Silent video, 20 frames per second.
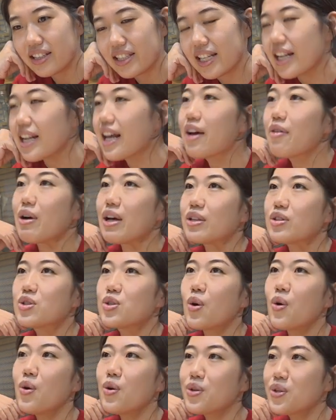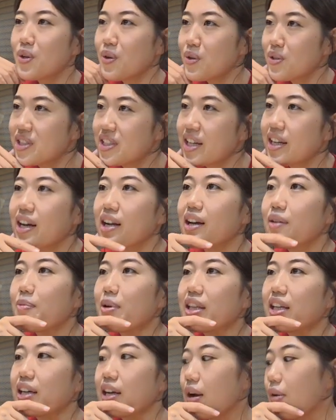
じゃないわ上京してからまた